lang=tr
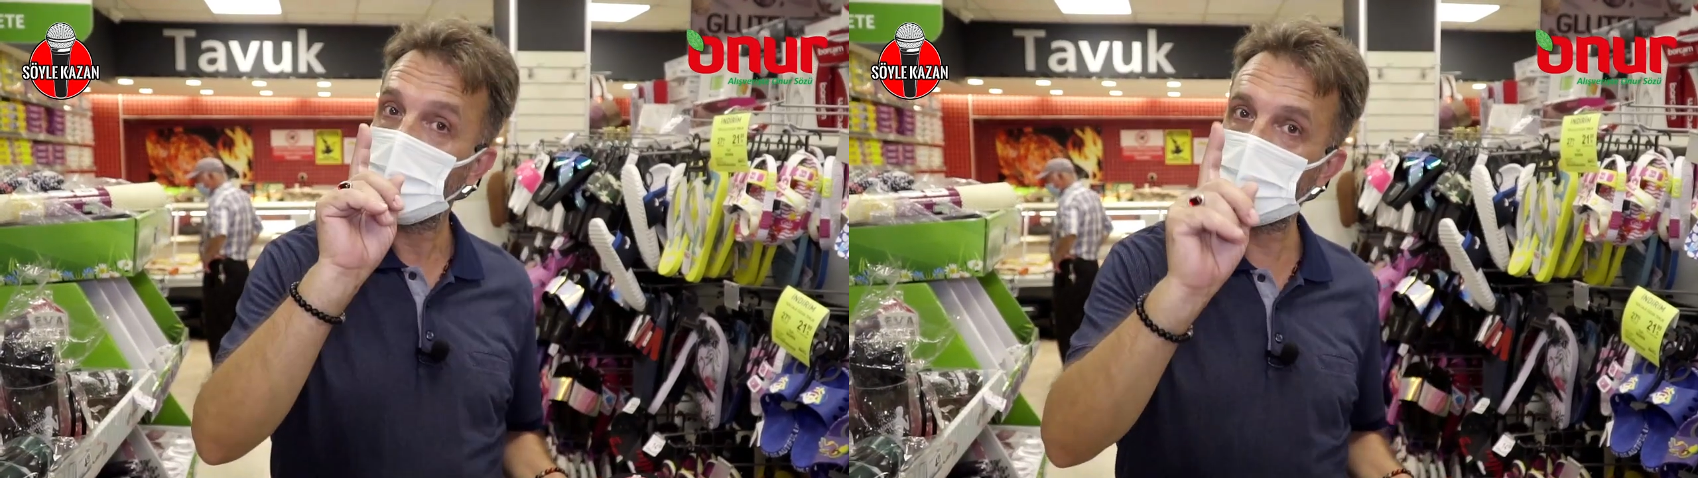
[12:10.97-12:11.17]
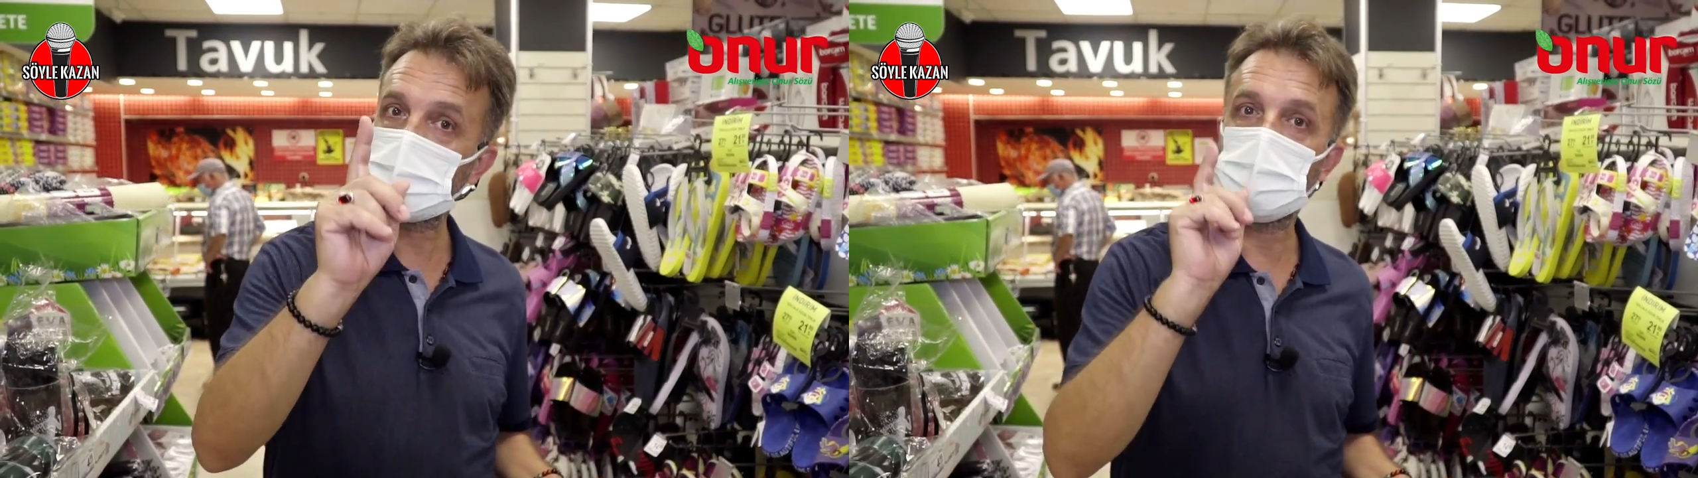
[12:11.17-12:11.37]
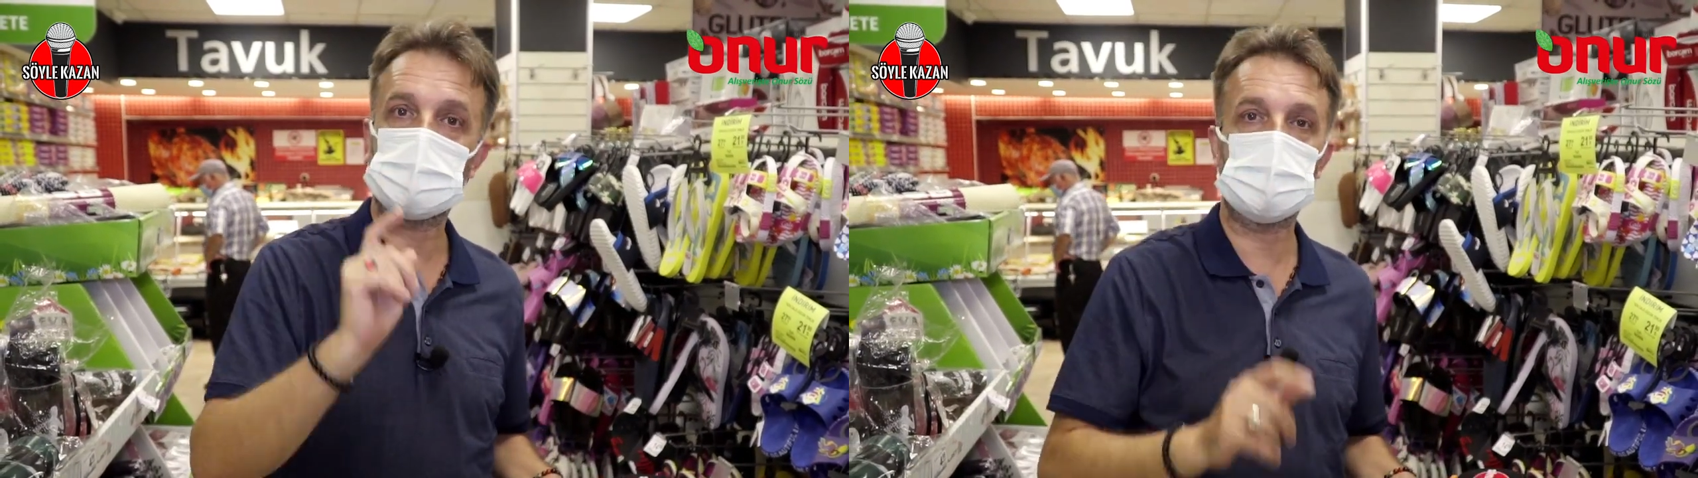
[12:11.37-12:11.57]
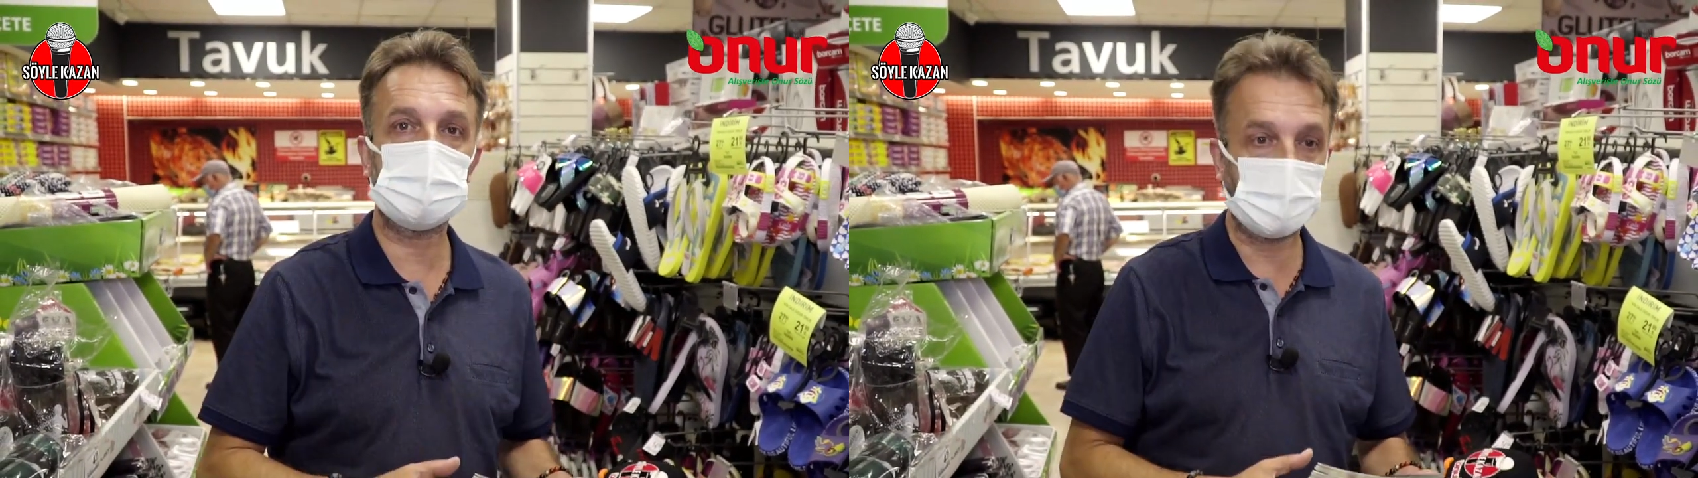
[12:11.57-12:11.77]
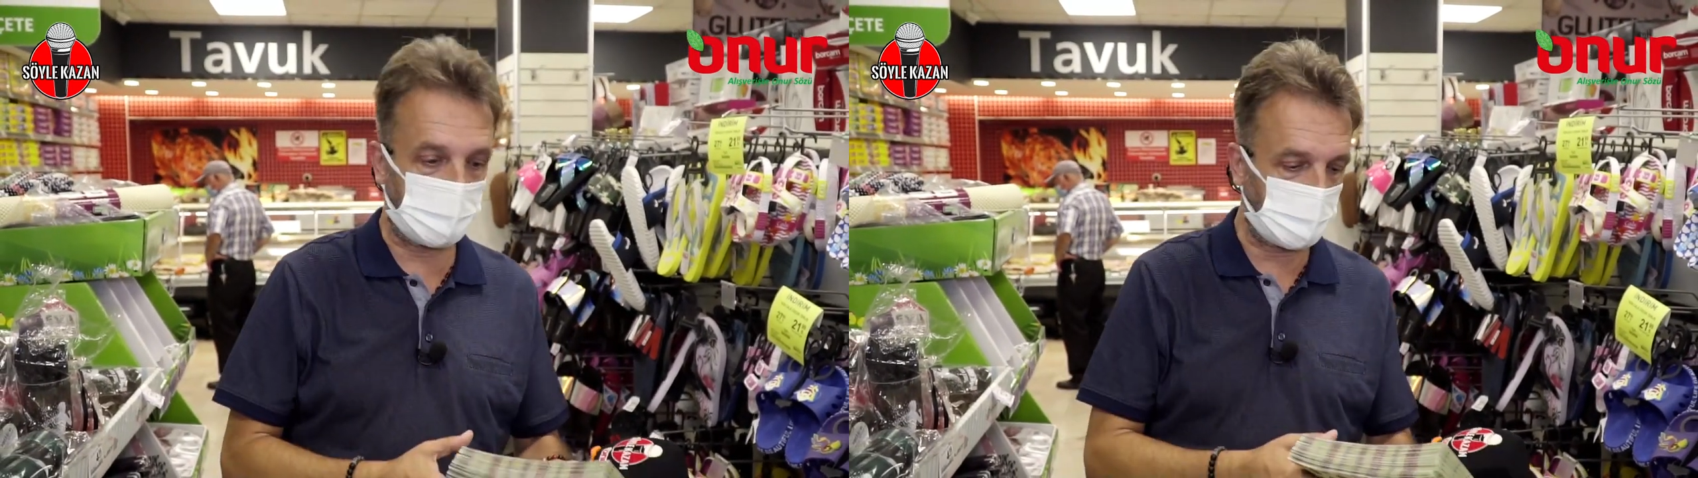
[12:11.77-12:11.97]

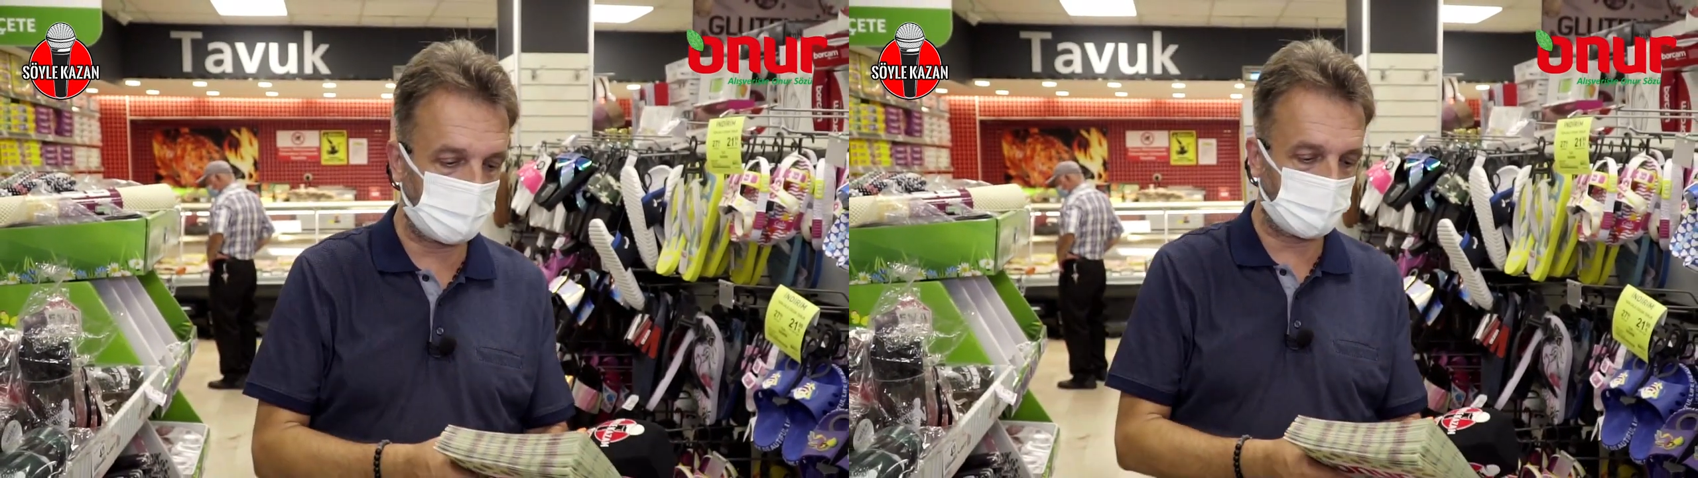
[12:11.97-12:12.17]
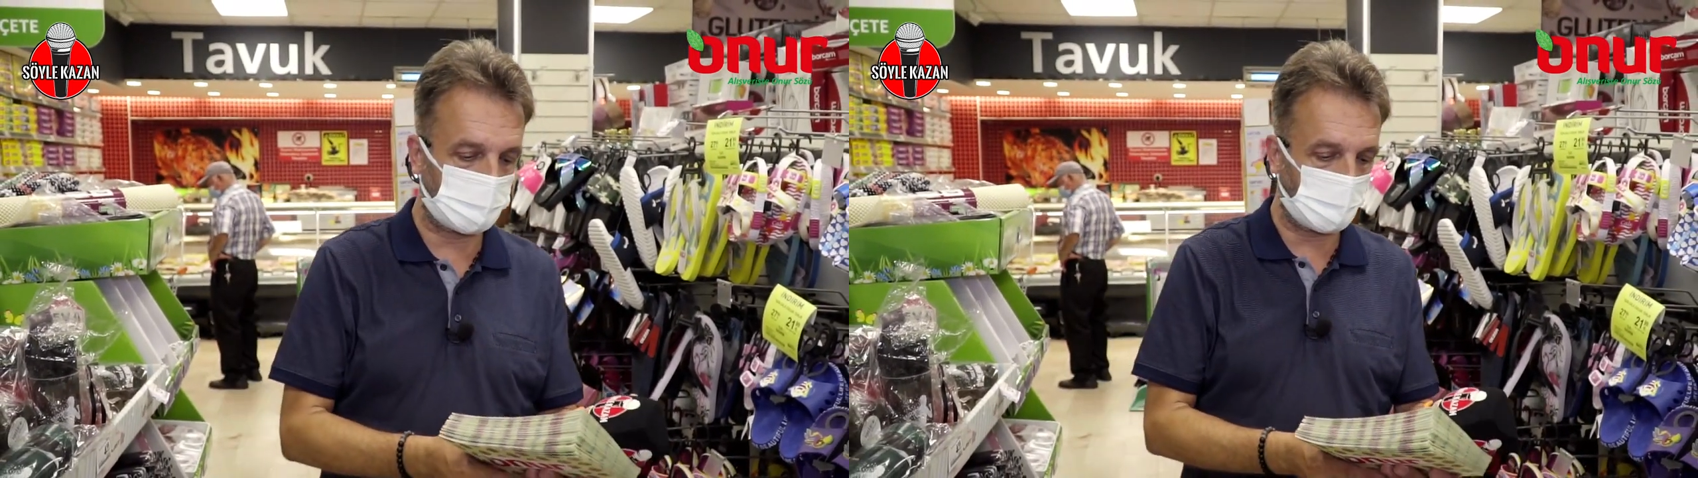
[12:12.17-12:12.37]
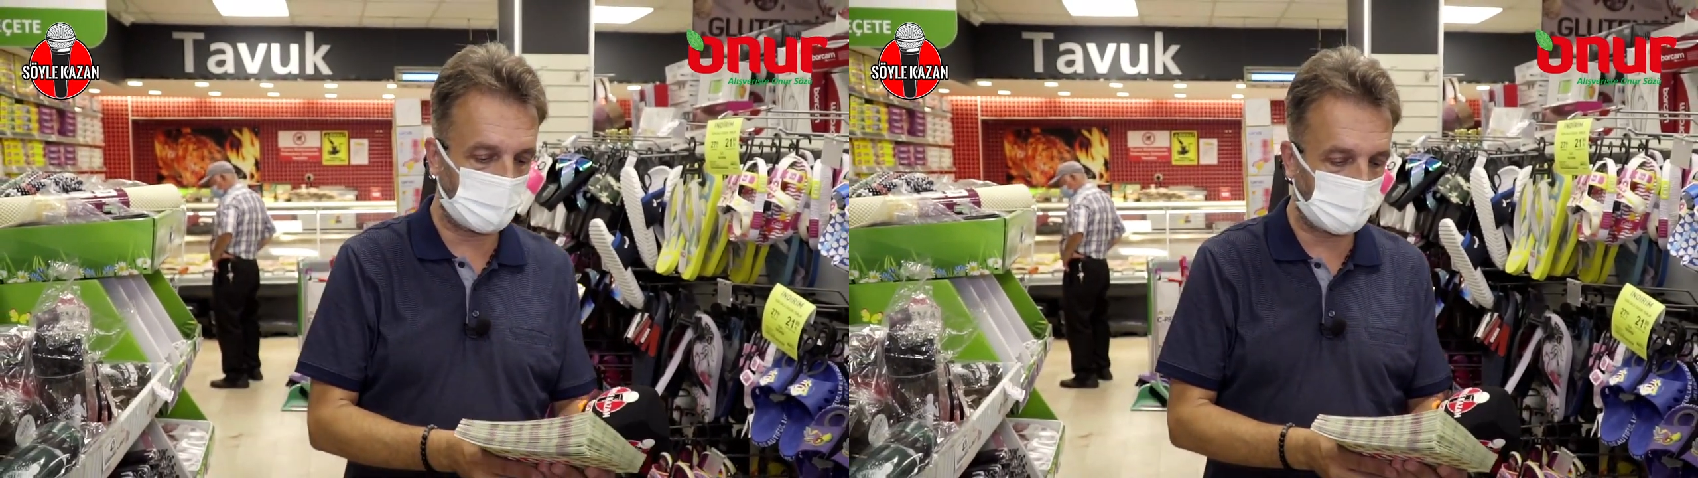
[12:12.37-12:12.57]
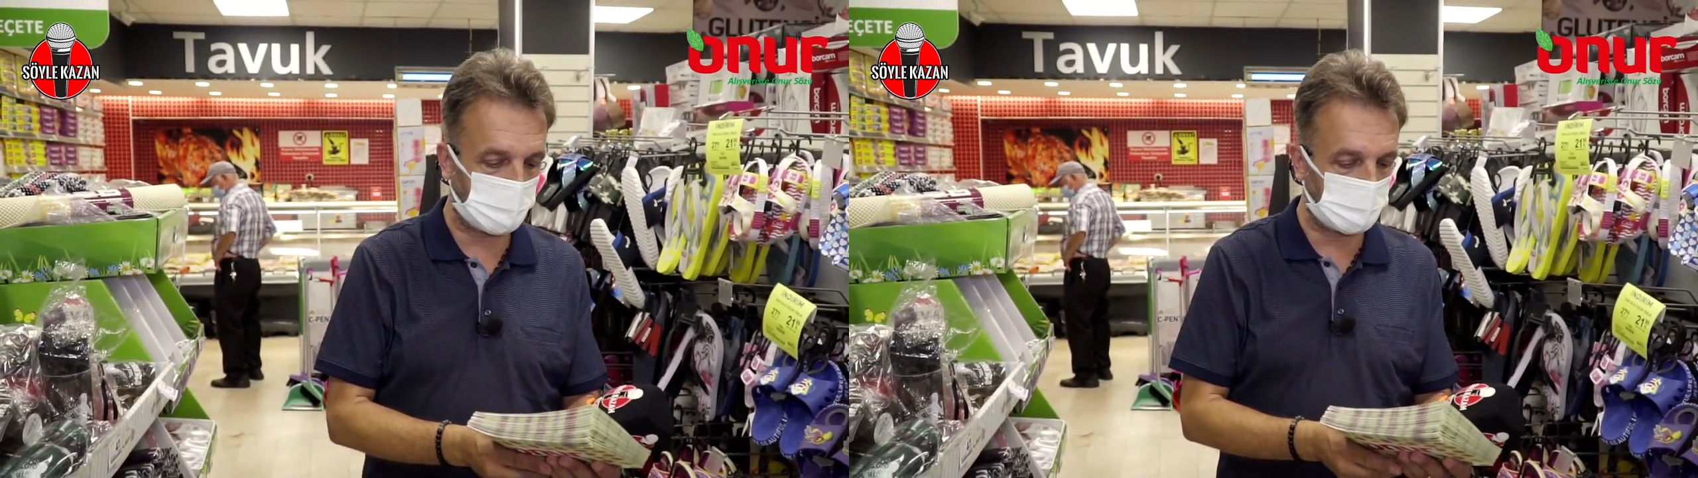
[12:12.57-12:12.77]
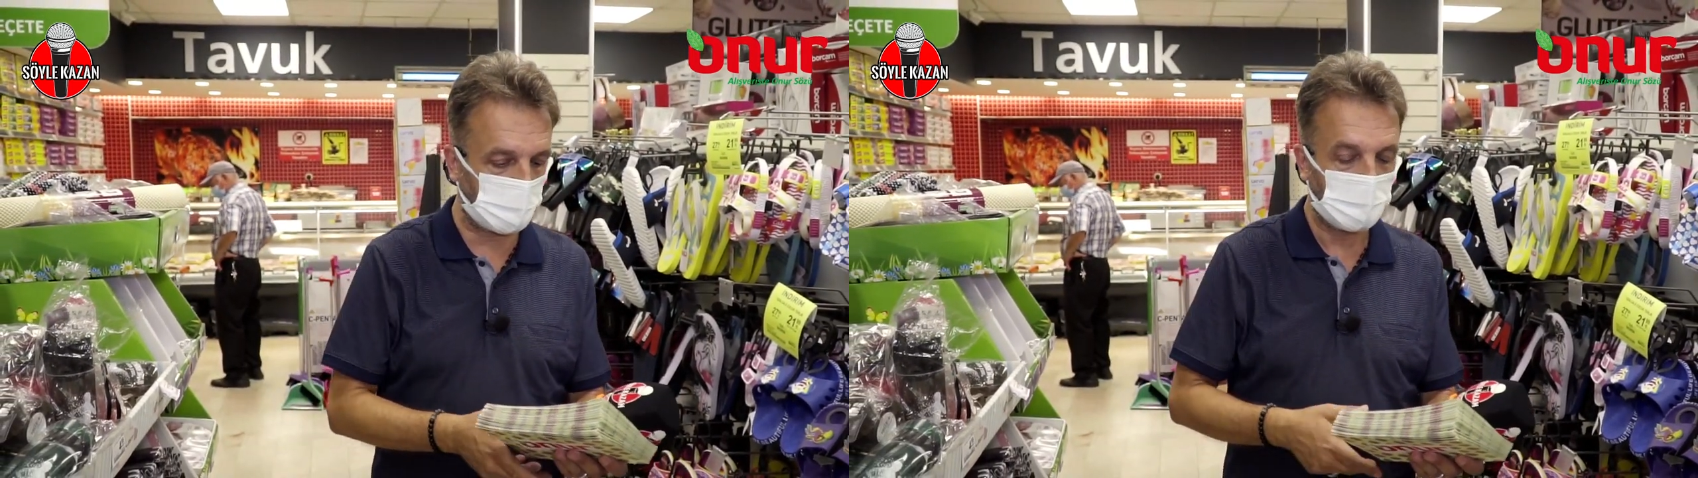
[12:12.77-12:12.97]
Hatırlatması benden dostlar
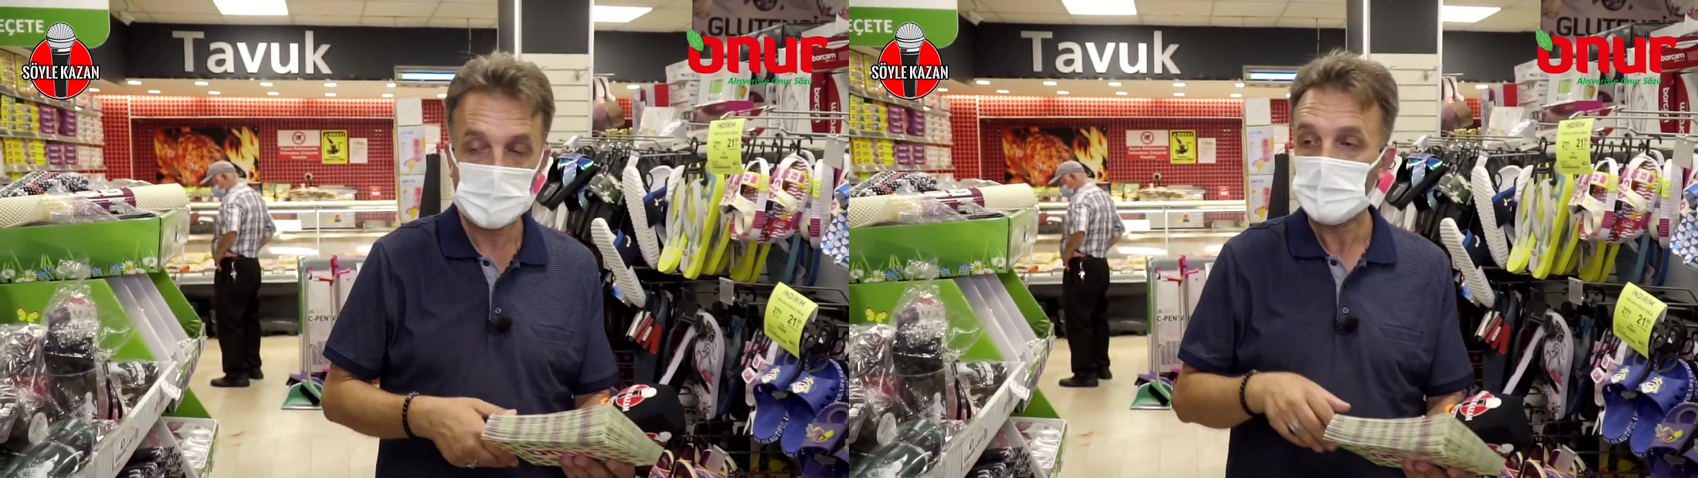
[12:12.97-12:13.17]
arkadaşlar.